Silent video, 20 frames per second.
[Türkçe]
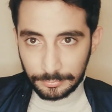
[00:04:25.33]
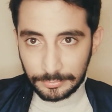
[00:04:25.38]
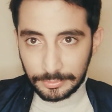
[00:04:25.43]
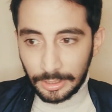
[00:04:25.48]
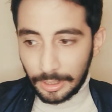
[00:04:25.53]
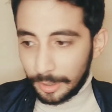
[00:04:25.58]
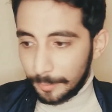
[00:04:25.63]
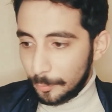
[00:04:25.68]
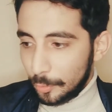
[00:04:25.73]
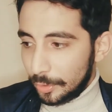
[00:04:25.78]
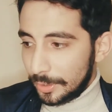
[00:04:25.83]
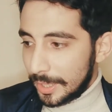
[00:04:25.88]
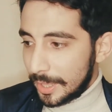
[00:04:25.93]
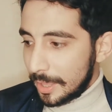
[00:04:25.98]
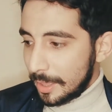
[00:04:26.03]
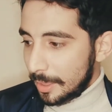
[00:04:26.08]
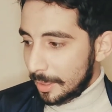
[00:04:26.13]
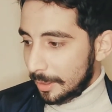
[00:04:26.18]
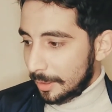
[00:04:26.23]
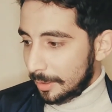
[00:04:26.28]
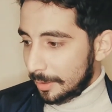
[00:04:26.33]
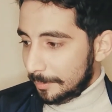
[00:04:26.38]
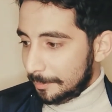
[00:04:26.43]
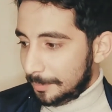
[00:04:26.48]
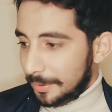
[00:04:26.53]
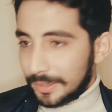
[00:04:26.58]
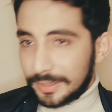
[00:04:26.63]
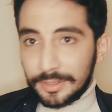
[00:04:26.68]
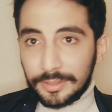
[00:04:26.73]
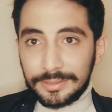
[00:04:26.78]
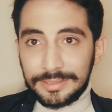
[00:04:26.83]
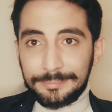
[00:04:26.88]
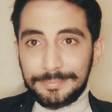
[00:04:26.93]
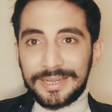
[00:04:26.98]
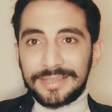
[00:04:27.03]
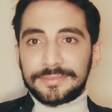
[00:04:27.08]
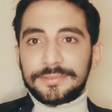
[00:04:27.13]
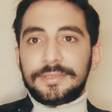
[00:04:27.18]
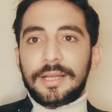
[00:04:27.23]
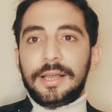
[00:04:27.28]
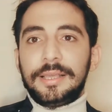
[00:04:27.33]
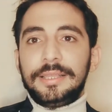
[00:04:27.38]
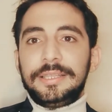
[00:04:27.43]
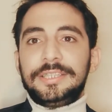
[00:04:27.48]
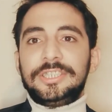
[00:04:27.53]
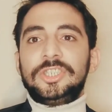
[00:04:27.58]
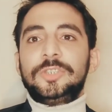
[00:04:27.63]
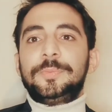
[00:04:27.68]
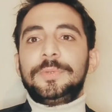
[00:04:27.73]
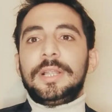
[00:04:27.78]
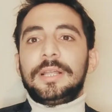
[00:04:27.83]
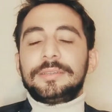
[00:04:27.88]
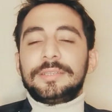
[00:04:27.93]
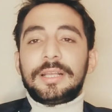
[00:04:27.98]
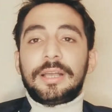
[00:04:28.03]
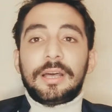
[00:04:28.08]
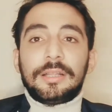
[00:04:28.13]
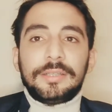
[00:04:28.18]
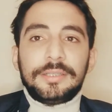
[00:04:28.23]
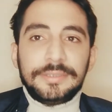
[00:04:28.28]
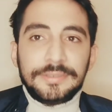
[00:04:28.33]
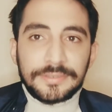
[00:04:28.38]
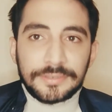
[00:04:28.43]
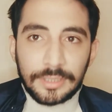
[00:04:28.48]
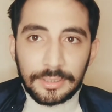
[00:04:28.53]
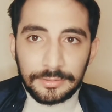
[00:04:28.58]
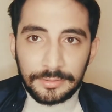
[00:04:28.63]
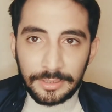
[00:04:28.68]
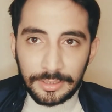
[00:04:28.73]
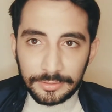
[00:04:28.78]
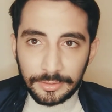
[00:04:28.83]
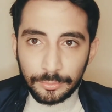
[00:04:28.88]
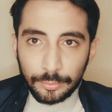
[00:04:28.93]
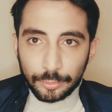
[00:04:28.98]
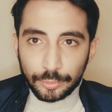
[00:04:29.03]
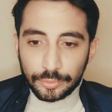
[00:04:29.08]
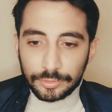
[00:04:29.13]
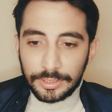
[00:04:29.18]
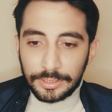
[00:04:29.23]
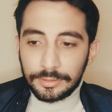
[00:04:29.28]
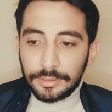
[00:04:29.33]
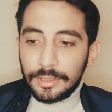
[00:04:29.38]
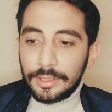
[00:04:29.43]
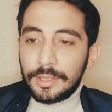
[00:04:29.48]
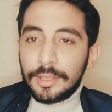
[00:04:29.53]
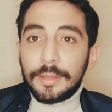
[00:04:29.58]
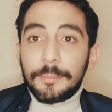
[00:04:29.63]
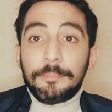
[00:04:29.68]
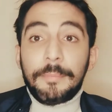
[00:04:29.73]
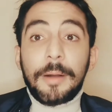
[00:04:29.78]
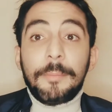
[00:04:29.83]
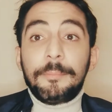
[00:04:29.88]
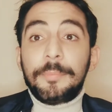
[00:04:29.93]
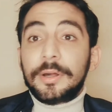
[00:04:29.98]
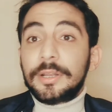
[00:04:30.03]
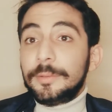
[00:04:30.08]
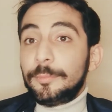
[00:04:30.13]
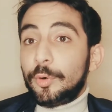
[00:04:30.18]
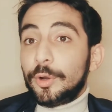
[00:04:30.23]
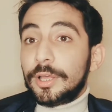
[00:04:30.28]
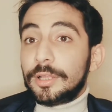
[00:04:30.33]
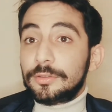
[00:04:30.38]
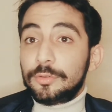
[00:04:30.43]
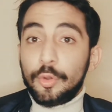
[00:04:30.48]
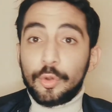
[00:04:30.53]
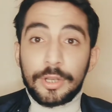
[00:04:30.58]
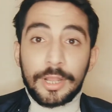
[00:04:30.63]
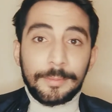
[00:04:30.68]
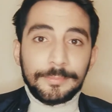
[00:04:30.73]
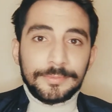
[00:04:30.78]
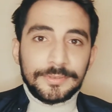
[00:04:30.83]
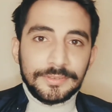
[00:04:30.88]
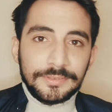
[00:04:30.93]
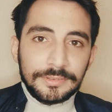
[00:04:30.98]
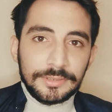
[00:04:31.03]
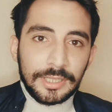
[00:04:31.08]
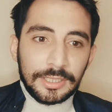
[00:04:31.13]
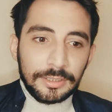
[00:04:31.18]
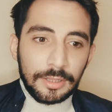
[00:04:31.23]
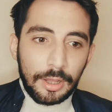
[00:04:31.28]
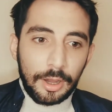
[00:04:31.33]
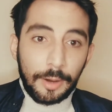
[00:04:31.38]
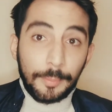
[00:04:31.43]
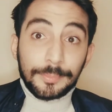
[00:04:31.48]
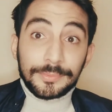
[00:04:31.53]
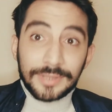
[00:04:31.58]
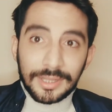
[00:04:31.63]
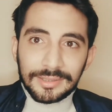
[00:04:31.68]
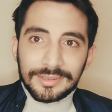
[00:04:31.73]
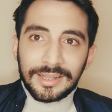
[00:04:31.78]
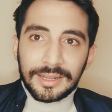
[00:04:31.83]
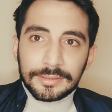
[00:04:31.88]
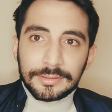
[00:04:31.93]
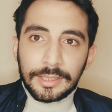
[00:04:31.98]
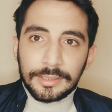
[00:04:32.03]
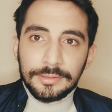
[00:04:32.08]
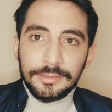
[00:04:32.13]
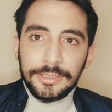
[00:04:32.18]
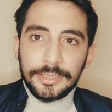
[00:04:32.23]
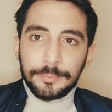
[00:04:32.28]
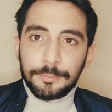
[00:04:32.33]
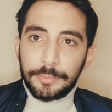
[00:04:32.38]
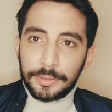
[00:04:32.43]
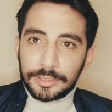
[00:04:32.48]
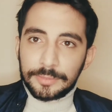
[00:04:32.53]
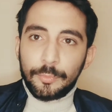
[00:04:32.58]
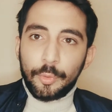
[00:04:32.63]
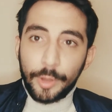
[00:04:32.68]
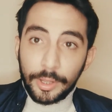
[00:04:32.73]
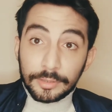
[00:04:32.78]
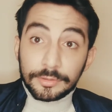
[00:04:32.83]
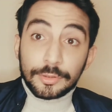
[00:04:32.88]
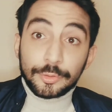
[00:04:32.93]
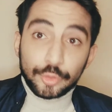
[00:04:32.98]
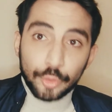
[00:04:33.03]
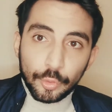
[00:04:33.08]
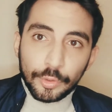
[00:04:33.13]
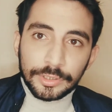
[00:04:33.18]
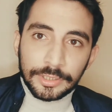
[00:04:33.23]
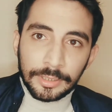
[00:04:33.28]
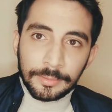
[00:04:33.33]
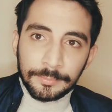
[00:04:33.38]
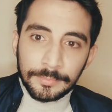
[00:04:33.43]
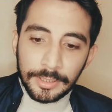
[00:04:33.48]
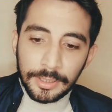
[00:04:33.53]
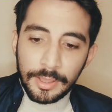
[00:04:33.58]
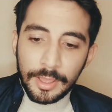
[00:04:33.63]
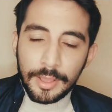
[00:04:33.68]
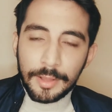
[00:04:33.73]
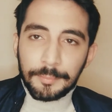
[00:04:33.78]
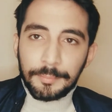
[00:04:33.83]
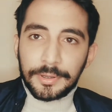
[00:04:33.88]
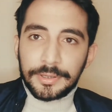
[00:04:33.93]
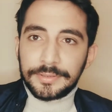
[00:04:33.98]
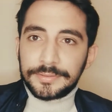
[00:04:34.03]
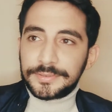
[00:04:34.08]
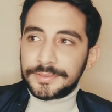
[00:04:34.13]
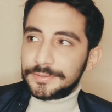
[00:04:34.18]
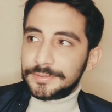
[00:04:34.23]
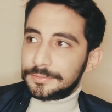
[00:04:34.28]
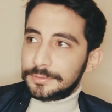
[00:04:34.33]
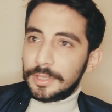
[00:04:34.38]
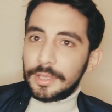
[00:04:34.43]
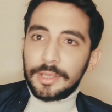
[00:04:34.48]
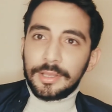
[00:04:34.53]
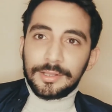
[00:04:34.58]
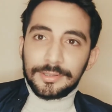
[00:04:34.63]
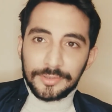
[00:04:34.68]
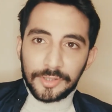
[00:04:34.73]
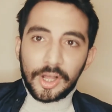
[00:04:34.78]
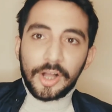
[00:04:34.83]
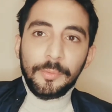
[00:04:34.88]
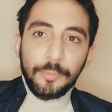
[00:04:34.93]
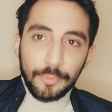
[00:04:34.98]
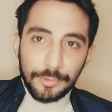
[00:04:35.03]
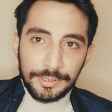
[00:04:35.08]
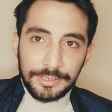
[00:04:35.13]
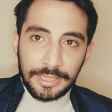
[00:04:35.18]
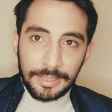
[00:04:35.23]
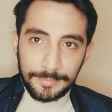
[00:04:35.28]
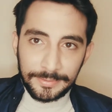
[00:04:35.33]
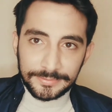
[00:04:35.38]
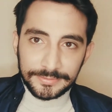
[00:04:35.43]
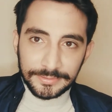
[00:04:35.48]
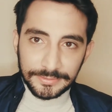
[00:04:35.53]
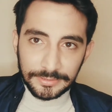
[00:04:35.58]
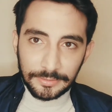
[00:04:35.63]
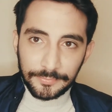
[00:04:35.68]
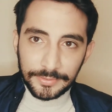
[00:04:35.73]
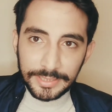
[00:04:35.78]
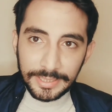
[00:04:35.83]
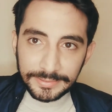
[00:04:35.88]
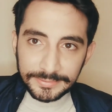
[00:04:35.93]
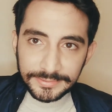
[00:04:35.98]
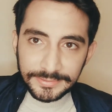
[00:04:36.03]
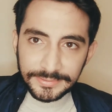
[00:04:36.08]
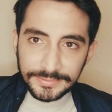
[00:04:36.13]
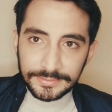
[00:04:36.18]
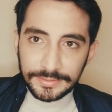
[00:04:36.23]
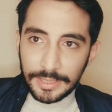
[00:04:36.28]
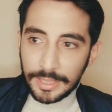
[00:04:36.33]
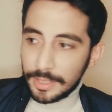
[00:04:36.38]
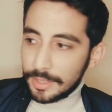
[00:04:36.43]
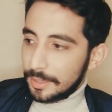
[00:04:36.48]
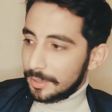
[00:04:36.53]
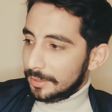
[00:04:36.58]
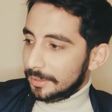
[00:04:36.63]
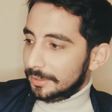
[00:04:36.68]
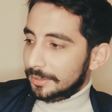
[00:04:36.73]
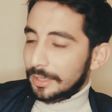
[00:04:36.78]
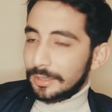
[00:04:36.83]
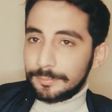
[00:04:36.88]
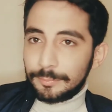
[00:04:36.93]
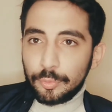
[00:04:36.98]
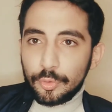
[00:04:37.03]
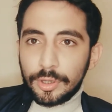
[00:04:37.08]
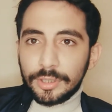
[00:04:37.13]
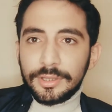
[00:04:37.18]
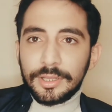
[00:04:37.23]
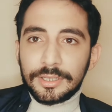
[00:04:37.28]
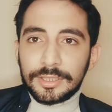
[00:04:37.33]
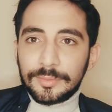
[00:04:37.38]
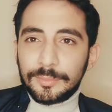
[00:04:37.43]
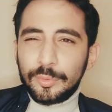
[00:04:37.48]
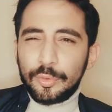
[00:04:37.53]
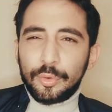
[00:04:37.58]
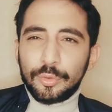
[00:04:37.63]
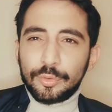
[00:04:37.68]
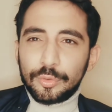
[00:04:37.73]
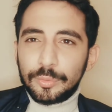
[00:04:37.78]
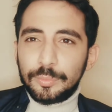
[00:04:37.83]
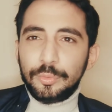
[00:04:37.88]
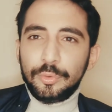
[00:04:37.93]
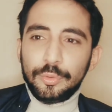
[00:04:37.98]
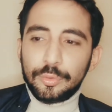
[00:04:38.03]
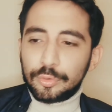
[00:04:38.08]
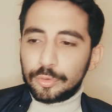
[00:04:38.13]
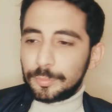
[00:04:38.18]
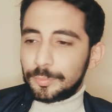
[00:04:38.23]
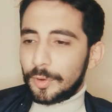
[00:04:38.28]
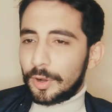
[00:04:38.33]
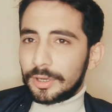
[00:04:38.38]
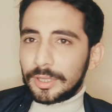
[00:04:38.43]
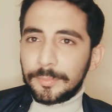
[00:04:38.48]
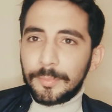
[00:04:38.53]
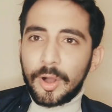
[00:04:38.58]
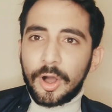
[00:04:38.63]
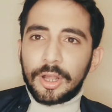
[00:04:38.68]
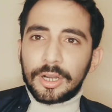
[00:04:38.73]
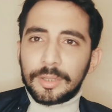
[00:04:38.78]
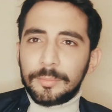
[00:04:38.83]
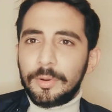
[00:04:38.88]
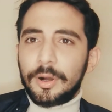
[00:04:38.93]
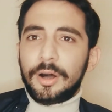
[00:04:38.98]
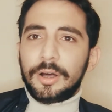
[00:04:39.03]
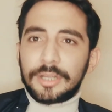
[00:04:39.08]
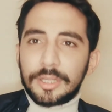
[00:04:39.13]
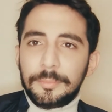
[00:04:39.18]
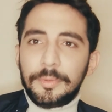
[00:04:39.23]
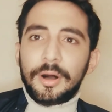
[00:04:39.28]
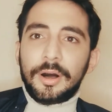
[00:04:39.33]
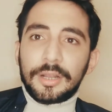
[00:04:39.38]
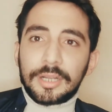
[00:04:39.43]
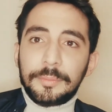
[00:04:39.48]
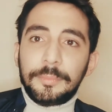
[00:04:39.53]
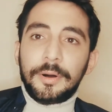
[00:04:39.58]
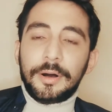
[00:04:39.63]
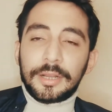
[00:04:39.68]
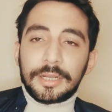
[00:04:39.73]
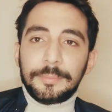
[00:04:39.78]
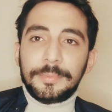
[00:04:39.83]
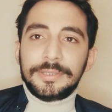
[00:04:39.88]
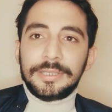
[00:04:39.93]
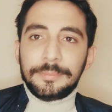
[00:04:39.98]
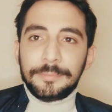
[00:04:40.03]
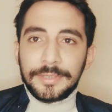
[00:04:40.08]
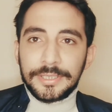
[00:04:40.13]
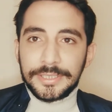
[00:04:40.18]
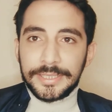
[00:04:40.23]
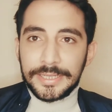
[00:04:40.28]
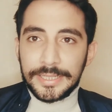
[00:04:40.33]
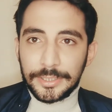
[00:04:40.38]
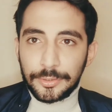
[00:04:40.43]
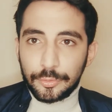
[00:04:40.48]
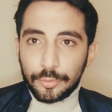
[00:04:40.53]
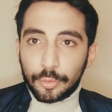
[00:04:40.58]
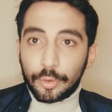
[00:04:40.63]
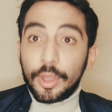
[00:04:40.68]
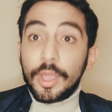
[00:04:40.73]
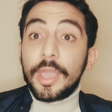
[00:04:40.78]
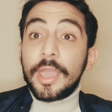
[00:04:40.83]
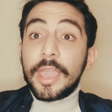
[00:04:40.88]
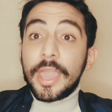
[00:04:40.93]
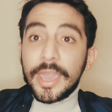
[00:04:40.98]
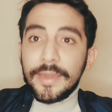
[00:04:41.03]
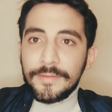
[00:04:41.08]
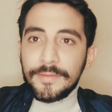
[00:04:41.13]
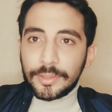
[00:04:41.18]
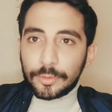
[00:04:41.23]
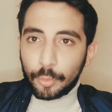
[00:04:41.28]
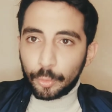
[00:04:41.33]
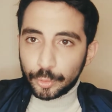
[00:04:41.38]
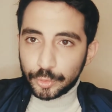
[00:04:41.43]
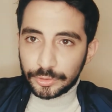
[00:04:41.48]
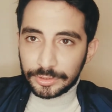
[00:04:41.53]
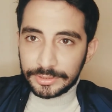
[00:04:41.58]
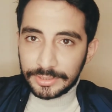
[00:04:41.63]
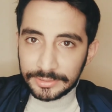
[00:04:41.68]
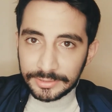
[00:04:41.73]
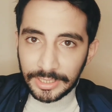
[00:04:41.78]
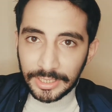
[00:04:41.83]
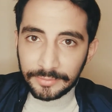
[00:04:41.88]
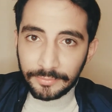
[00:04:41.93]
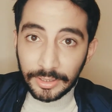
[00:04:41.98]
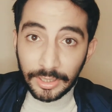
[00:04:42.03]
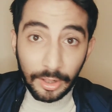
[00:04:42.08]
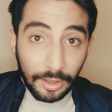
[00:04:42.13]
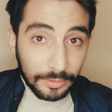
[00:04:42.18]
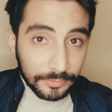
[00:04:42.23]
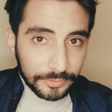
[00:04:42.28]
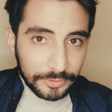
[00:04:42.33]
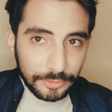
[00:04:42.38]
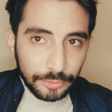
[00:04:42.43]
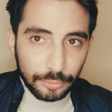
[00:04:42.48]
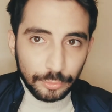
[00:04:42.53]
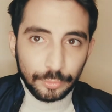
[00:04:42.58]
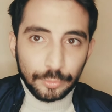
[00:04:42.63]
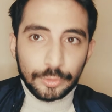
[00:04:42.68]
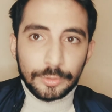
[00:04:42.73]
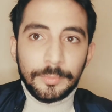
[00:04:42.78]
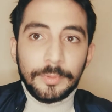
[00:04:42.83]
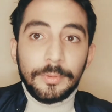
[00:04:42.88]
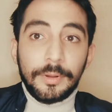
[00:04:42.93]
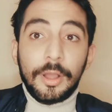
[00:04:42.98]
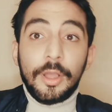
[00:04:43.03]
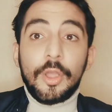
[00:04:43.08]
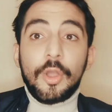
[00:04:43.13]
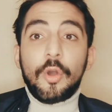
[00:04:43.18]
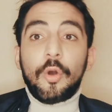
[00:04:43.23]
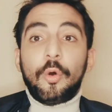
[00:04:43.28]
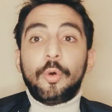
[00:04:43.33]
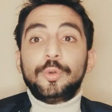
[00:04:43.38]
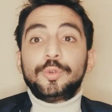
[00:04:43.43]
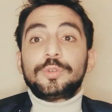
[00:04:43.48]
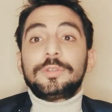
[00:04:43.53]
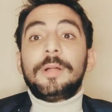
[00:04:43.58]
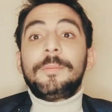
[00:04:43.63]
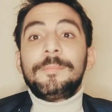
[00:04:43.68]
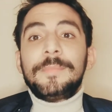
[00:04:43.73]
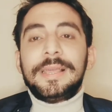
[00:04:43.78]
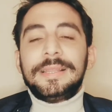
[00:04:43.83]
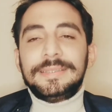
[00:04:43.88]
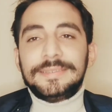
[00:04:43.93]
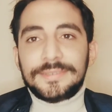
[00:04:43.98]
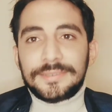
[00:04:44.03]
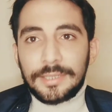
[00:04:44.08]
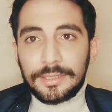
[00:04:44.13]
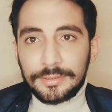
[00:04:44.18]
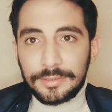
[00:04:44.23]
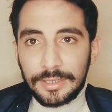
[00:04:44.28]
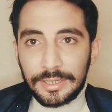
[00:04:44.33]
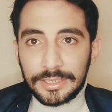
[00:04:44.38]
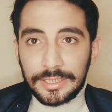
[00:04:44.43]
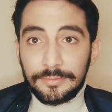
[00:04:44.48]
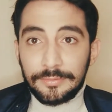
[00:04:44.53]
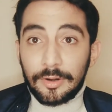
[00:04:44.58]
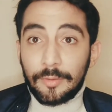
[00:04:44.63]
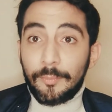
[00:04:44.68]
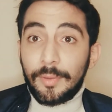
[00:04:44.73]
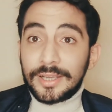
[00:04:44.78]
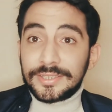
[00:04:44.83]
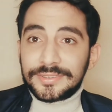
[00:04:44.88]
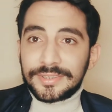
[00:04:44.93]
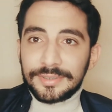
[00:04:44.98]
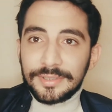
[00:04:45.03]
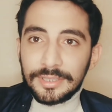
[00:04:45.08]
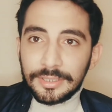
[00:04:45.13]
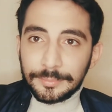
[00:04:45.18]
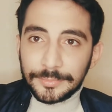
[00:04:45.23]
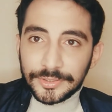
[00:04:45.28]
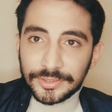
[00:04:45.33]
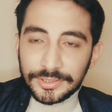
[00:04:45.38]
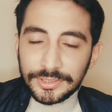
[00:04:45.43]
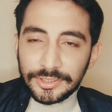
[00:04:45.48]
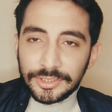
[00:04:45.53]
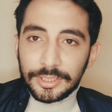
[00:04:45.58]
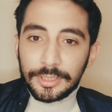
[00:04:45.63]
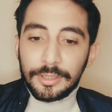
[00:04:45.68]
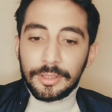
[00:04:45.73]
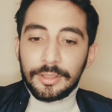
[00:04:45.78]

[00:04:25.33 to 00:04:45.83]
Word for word: Daha böyle para biraz daha ikinci planda kalan insanlardan hoşlan. Ben para bu hayatta önemsiz diyen aptallardan değilim. Para bu hayatta çok önemli. Parasız lavaboya gidemezsiniz affedersiniz de. Yani bu kadar da bu konuyu büyütüp araba araba araba araba araba demeye gerek yok. Evet hoşlananlar var altını çiziyorum ama hoşlanmayan insanlar da var. Başta ne demiştik?